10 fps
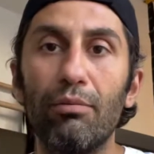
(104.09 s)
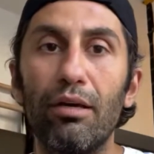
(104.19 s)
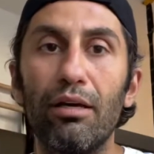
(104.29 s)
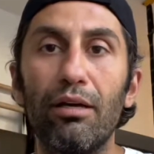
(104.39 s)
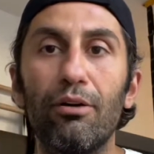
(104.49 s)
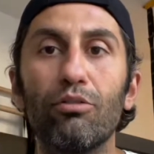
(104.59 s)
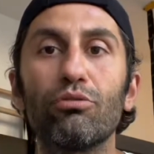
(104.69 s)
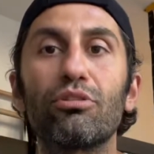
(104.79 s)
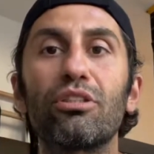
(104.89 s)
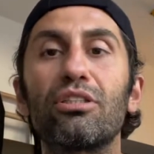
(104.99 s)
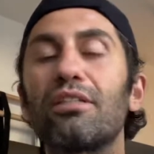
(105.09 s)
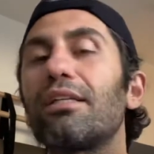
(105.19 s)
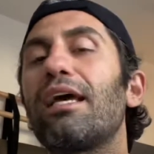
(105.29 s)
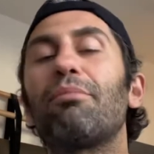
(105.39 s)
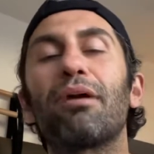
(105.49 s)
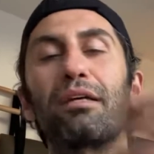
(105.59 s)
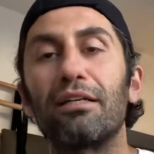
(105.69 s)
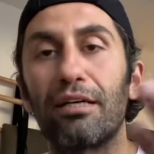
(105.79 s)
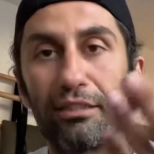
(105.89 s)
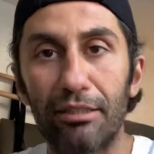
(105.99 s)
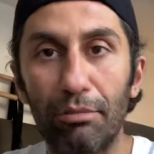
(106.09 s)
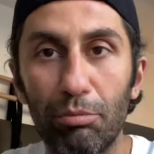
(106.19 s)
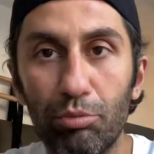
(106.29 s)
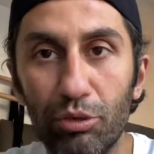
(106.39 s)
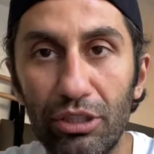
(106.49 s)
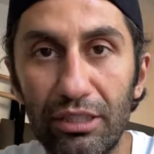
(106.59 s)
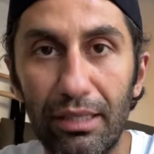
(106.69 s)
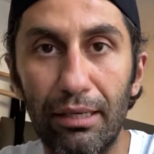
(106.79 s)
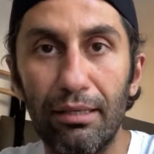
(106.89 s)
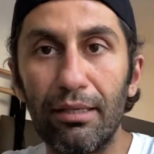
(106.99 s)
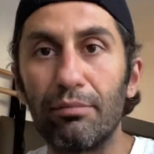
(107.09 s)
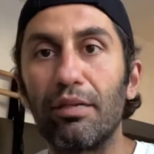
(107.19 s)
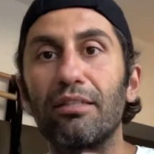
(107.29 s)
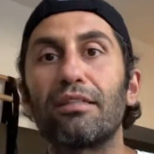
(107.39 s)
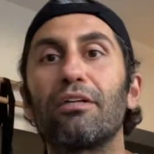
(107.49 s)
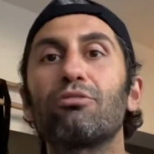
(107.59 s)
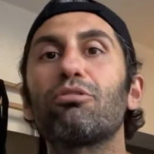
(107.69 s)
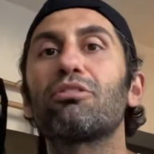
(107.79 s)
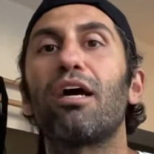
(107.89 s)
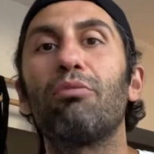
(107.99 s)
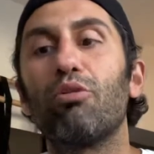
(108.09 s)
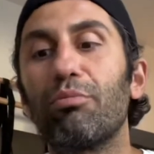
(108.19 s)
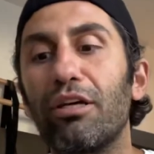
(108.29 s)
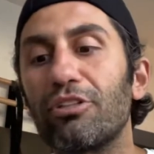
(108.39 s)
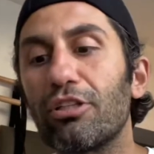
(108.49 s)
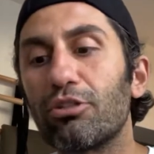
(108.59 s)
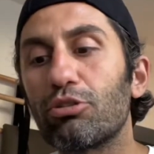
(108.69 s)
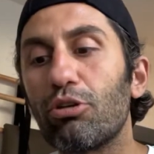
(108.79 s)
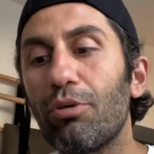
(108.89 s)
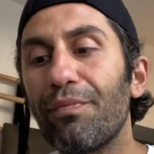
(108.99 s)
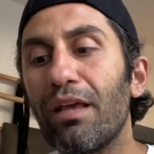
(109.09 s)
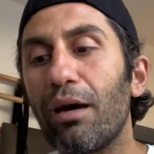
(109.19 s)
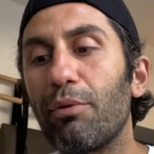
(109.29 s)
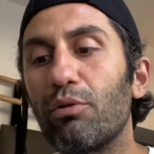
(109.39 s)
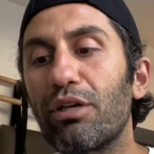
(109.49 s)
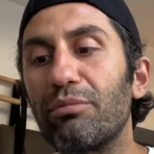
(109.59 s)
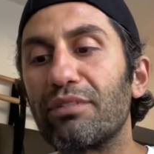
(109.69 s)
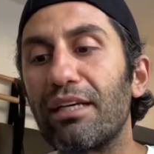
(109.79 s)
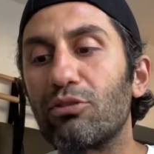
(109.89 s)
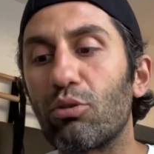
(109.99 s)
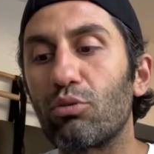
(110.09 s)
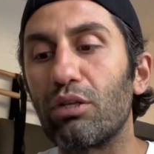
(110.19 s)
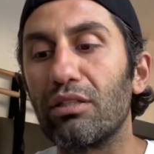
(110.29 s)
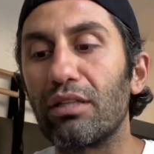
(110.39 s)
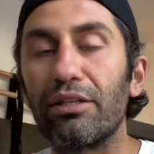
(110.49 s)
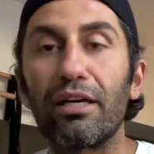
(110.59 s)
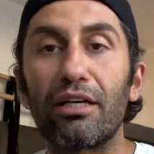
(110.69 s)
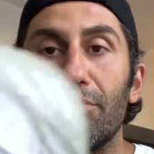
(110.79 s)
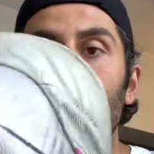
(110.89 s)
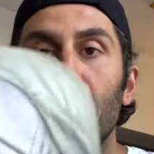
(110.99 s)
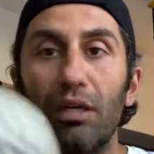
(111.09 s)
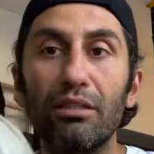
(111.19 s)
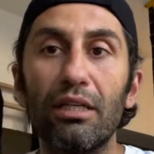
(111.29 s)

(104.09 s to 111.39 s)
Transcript: E, onun dışında diğer markalar da tabii bu işte biraz daha söz sahibi olmaya çalışıyor. Ama ülkemizde en çok kullanılan ayakkabı şu an